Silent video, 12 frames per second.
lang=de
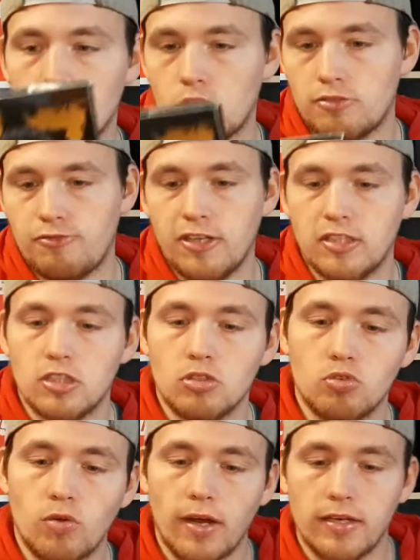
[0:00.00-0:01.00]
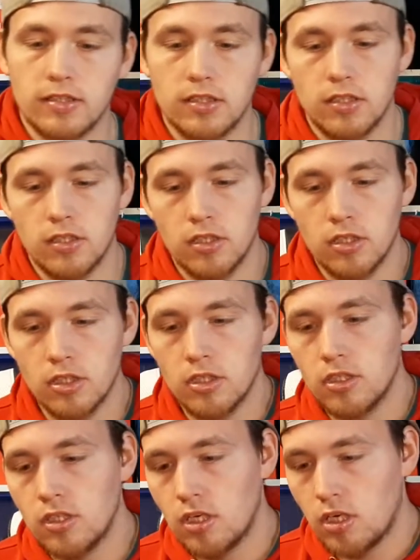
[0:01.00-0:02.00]
Du hast 14 Tracks.
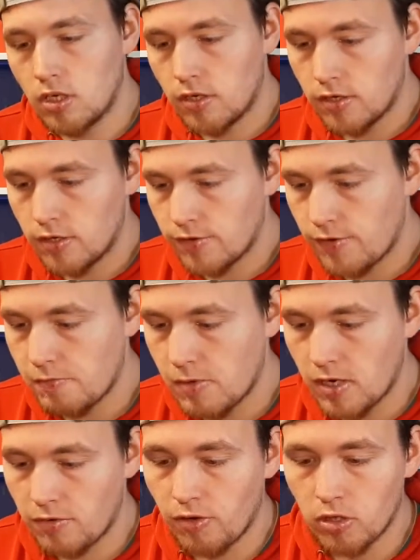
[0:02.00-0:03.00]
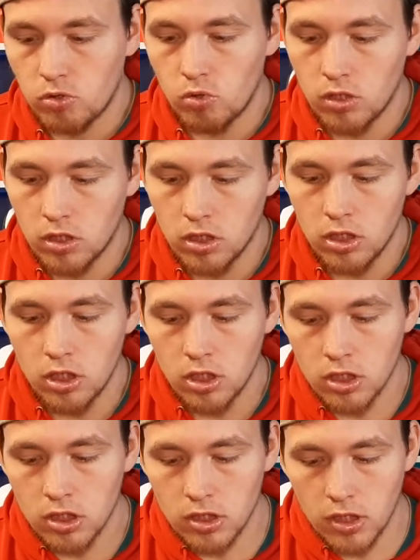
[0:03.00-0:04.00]
Äh, wenn ich mich nicht vertue,
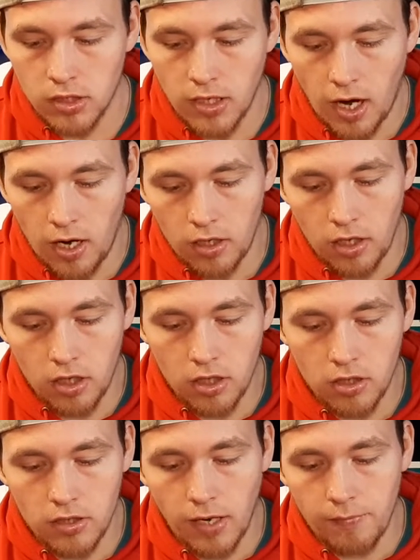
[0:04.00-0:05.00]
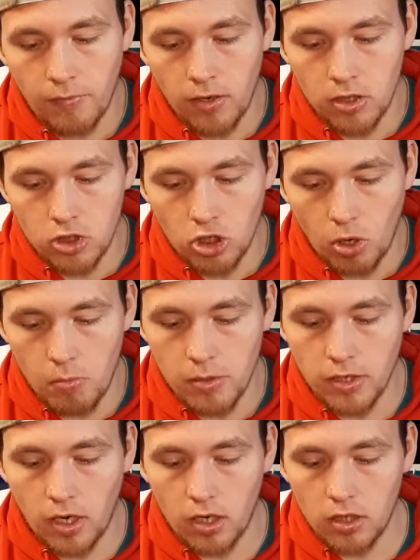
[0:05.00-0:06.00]
sind Ja, ja, kennt man, schau
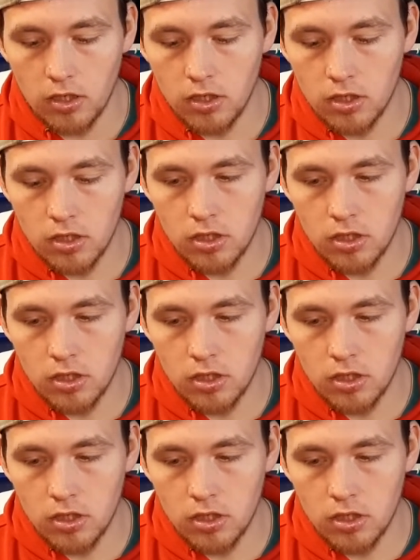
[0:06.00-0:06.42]
mich an.